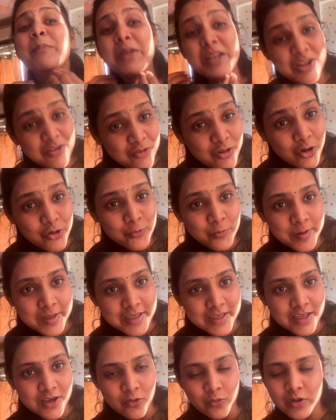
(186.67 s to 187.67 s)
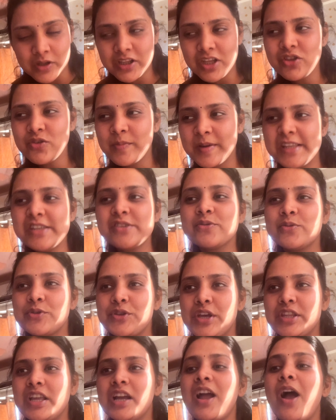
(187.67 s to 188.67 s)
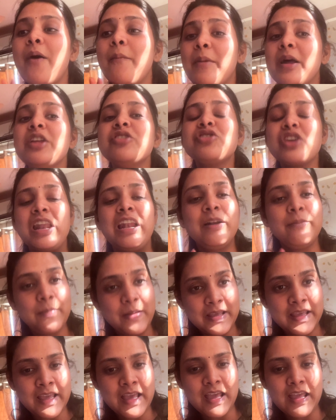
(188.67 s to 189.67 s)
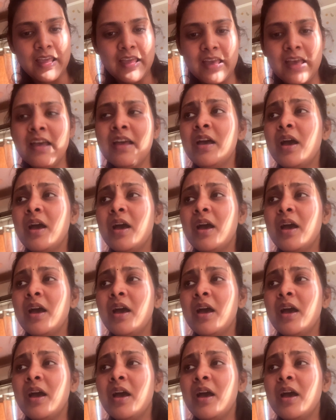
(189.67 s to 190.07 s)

मिनी ब्लॉग्स भी किए हुए थे जो मैंने सोचा था कि हमारे चैनल पे ही आएंगे